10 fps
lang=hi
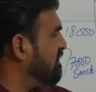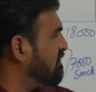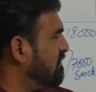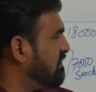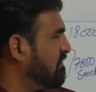
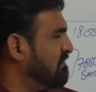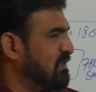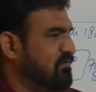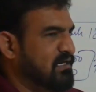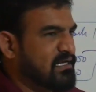प्लस
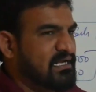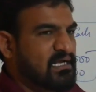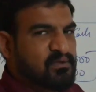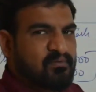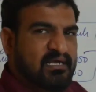सेवन थाउजेंड
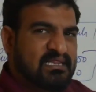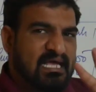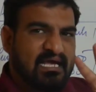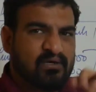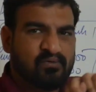करेंगे तो
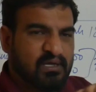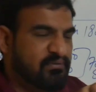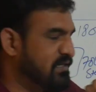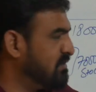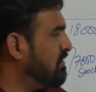कितना आएगा टू
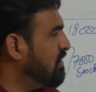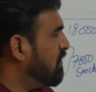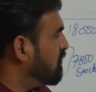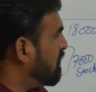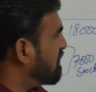थाउजेंड
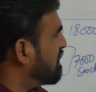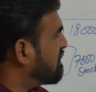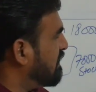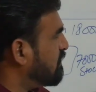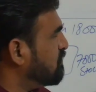तो
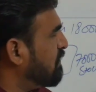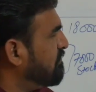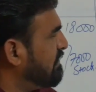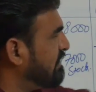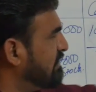असेट साइड टू
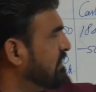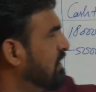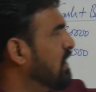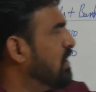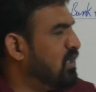थाउजेंड है
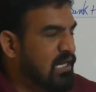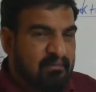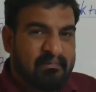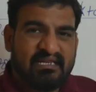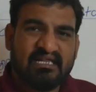और
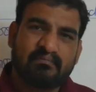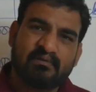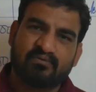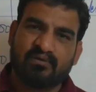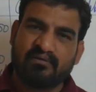लाइब्रेरी साइड
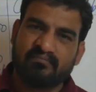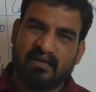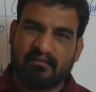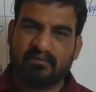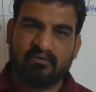भी तो
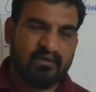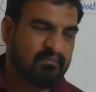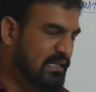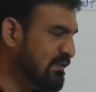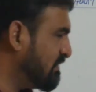बराबर
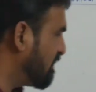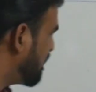होगी बात